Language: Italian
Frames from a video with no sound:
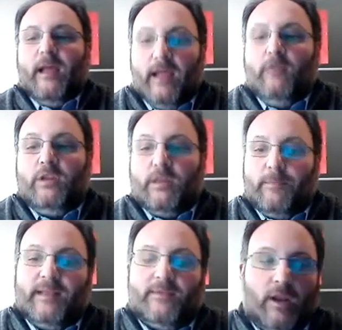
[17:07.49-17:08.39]
è
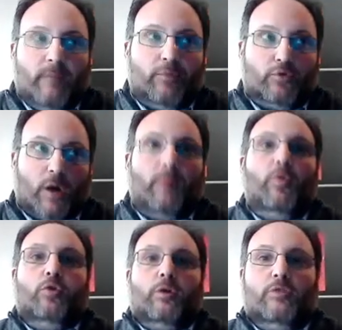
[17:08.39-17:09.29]
un'interpretazione purtroppo
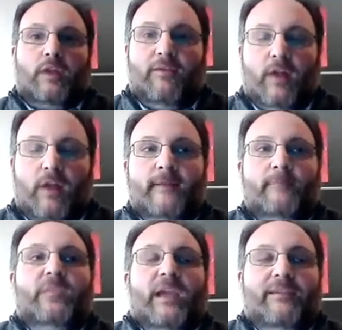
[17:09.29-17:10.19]
molto autorevole,
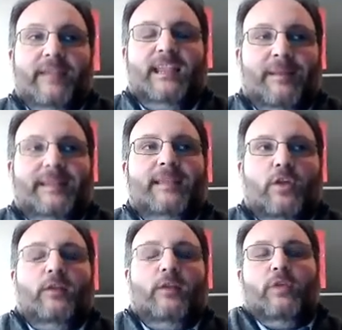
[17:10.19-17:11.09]
evidentemente
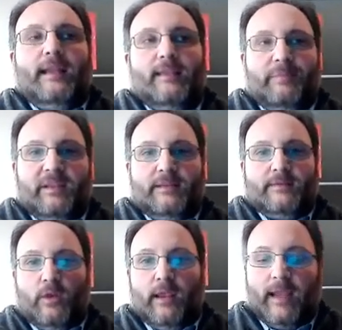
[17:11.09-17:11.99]
non è l'unica
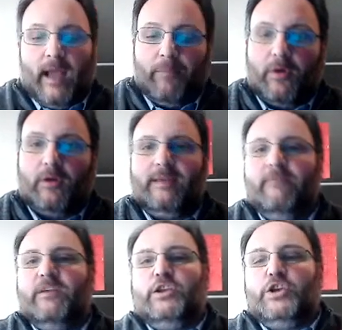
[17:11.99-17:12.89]
interpretazione in campo. Cosa
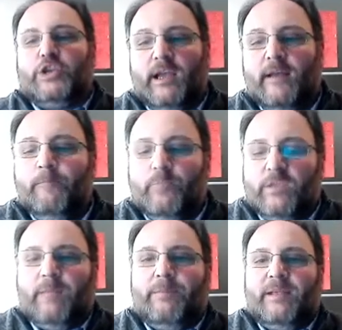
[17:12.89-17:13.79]
invece dice
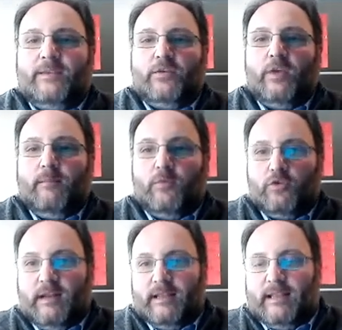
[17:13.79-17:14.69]
l'interpretazione del,
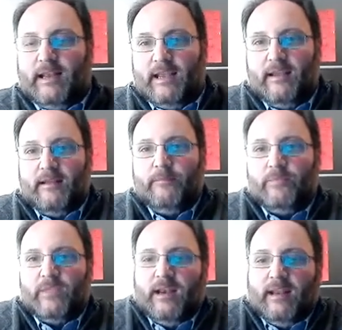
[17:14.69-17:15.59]
mondo delle, delle,
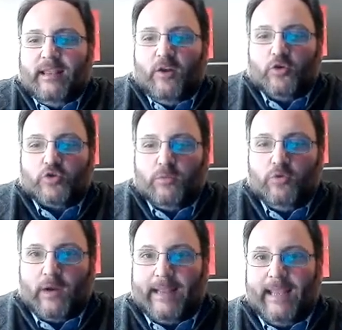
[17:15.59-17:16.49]
del, del nostro
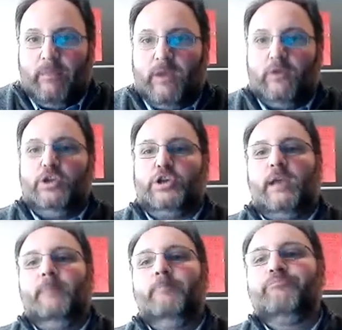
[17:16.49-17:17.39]
mondo accademico?
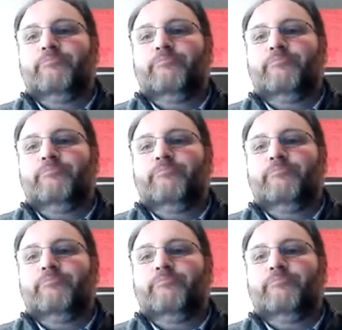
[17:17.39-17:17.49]
Dice,